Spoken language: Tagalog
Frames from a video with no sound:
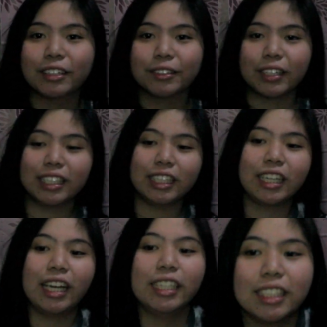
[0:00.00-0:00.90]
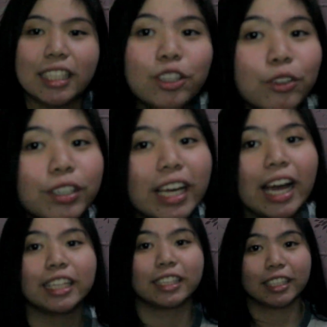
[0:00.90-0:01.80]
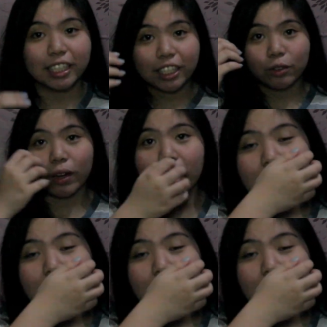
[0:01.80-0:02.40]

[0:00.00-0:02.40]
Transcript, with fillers: kasi guys, ito yan. Ito ang